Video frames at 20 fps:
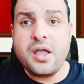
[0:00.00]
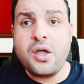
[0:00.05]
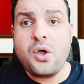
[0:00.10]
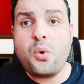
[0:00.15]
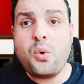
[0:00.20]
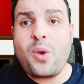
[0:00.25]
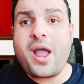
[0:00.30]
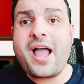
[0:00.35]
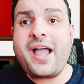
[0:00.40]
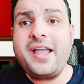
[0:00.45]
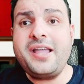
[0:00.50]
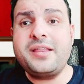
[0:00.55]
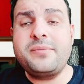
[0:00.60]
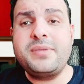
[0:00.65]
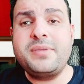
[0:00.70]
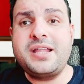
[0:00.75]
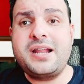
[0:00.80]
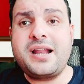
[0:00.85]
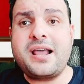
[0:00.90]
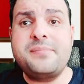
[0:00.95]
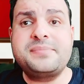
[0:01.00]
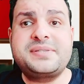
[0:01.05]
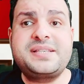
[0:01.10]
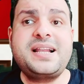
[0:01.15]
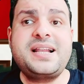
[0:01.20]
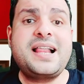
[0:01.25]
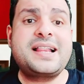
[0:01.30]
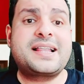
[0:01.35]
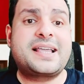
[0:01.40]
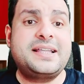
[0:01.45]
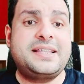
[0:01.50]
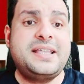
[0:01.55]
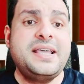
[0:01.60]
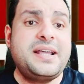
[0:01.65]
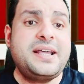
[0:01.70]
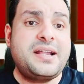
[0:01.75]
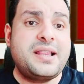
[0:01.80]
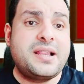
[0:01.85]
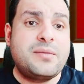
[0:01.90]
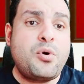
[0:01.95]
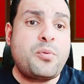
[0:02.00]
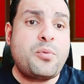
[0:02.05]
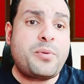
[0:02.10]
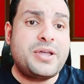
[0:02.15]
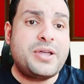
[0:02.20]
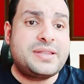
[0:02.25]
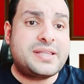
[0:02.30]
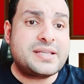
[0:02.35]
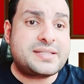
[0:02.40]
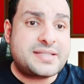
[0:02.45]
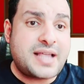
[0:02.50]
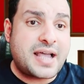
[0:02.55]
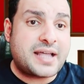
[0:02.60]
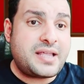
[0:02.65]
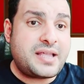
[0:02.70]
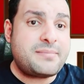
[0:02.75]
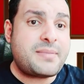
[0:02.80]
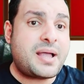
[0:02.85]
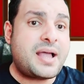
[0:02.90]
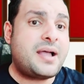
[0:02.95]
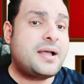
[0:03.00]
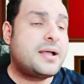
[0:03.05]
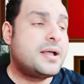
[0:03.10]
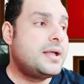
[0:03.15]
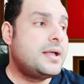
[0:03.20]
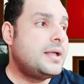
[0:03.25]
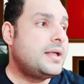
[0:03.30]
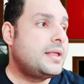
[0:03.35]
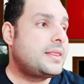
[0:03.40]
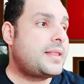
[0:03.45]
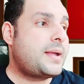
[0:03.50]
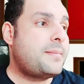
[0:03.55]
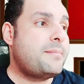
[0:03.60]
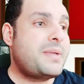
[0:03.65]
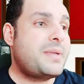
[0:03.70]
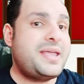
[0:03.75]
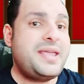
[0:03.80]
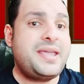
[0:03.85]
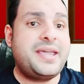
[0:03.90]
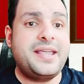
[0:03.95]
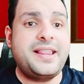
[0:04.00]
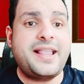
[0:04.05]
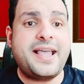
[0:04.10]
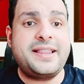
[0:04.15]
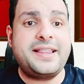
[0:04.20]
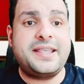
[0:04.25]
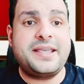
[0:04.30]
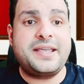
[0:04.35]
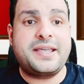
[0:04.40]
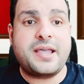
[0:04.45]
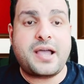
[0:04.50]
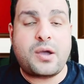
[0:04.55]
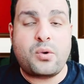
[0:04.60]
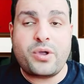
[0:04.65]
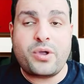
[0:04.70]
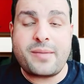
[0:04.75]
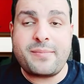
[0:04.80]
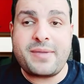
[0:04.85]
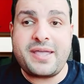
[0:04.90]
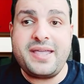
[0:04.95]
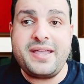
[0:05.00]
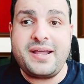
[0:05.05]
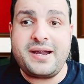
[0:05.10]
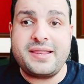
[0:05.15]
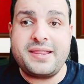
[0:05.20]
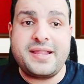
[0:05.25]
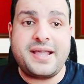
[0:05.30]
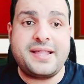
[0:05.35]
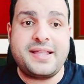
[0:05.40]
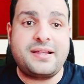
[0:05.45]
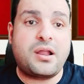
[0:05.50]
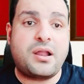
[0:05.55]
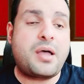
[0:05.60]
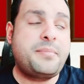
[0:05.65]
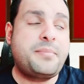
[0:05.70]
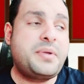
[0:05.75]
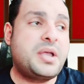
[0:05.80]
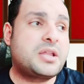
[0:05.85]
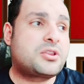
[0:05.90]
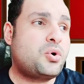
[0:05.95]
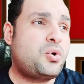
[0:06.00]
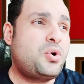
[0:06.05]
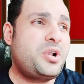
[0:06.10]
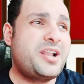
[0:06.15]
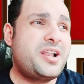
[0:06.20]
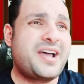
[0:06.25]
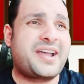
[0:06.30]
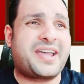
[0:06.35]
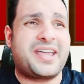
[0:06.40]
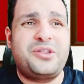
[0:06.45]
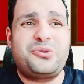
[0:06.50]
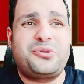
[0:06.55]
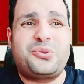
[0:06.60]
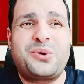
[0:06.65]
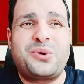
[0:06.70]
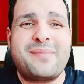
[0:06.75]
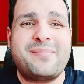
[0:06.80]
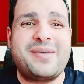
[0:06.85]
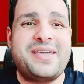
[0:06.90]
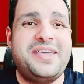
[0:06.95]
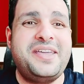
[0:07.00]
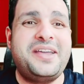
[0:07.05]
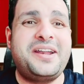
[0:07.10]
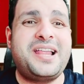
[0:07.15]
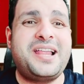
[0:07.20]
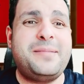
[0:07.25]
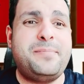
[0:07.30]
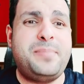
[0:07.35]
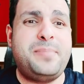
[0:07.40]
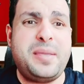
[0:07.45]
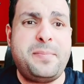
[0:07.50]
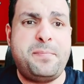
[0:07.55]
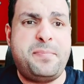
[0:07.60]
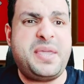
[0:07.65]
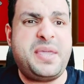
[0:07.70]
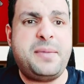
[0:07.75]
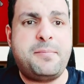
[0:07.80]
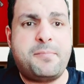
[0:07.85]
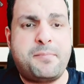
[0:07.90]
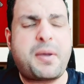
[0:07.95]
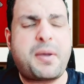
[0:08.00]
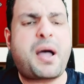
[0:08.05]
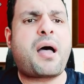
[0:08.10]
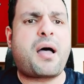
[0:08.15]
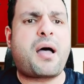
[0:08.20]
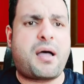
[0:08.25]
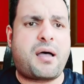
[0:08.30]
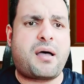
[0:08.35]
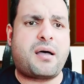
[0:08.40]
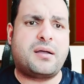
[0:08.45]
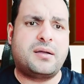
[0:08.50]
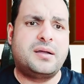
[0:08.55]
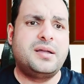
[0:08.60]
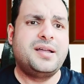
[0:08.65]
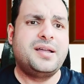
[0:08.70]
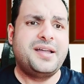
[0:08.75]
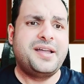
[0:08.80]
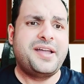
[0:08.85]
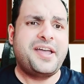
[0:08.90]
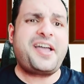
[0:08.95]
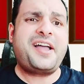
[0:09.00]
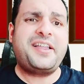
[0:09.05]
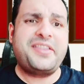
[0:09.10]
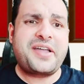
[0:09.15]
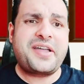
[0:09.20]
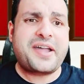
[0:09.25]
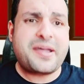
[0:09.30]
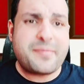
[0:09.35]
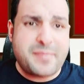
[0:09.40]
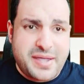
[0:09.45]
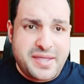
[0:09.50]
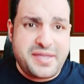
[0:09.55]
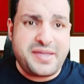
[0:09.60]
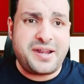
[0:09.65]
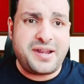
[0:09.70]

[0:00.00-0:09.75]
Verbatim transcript: واحد من الامثله الكتير اللي ممكن تستخدمها لما يجي نادي او جماهير النادي الابيض تقول لك انتوا جماهير البيب بيب اه احنا جماهير